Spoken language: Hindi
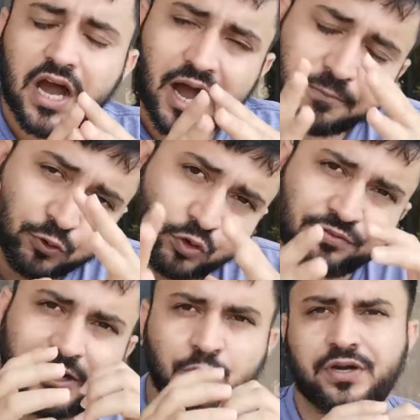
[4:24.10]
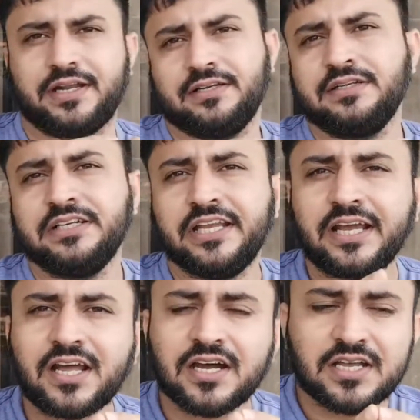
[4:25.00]
आप उनको फॉलो करें ठीक
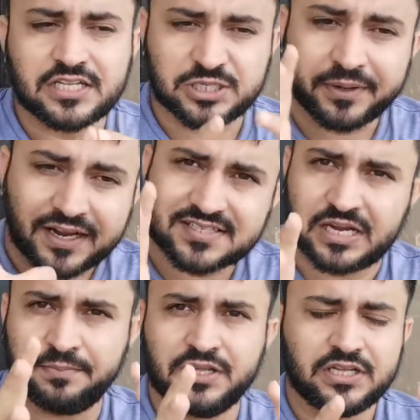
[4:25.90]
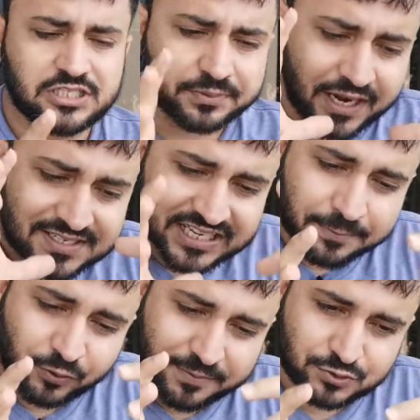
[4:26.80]
है ना जबरान साहब जबरान
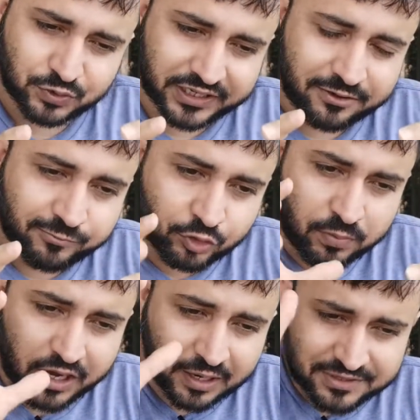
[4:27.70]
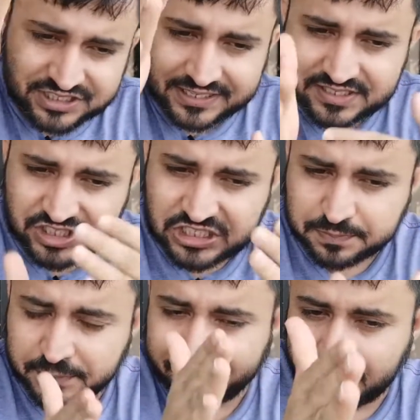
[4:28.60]
साहब को आप सुने वो हमेशा इस चीज़
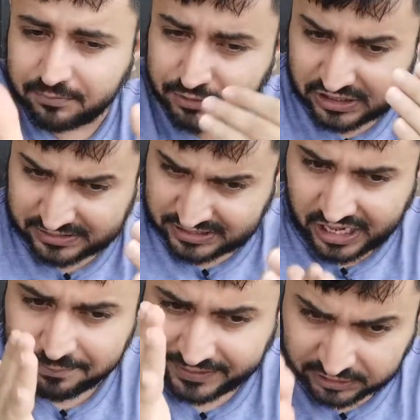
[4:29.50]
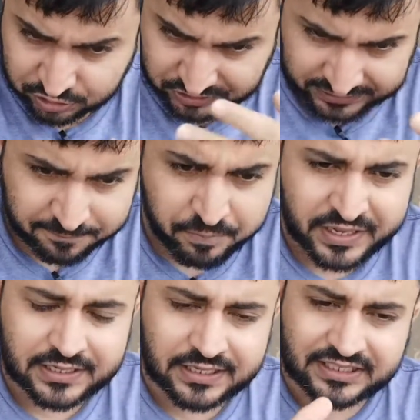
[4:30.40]
पे काम कर रहे होते हैं
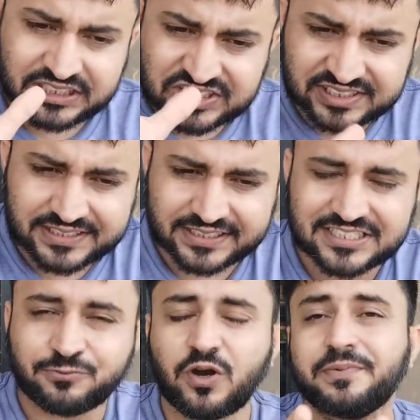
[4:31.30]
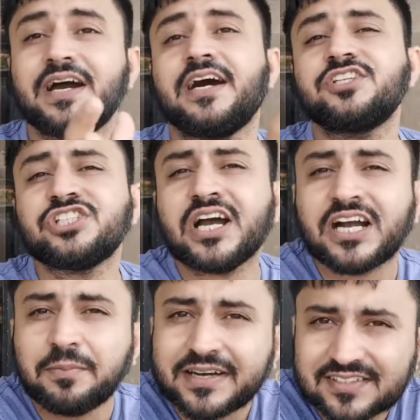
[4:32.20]
कि किस तरीके से वो अपना ख़र्चा
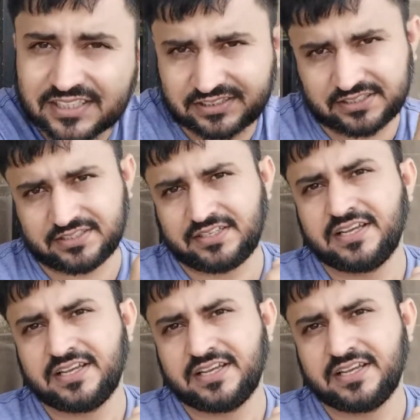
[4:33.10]
कम कर सकते हैं